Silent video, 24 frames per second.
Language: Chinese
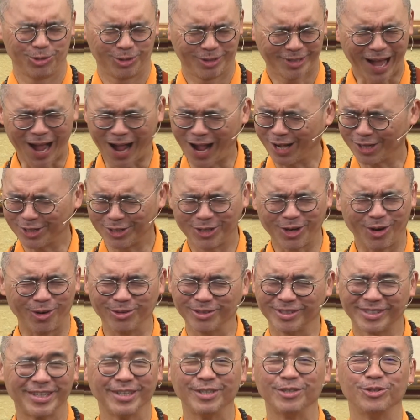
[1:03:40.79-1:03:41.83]
大小
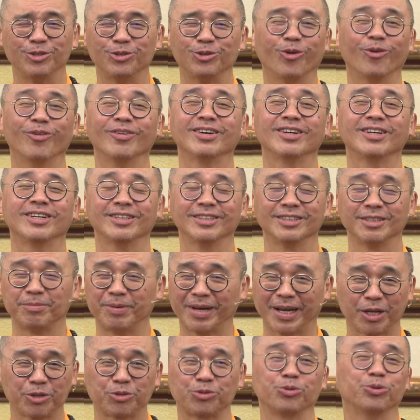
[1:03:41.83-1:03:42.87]
乘融合的
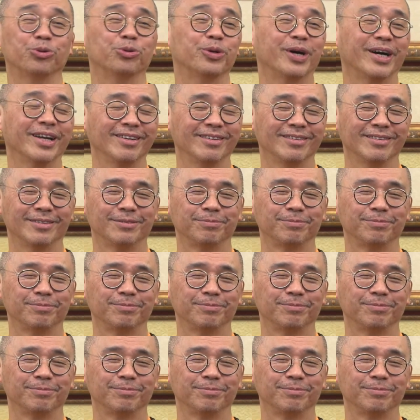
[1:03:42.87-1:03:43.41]
把它说完了，